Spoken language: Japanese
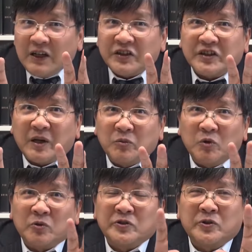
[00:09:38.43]
しか
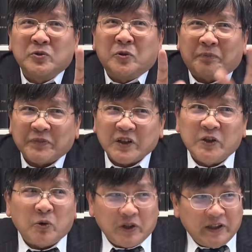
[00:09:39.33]
もその
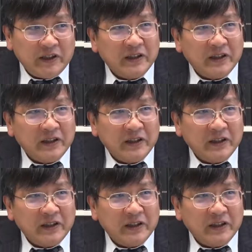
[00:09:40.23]
距離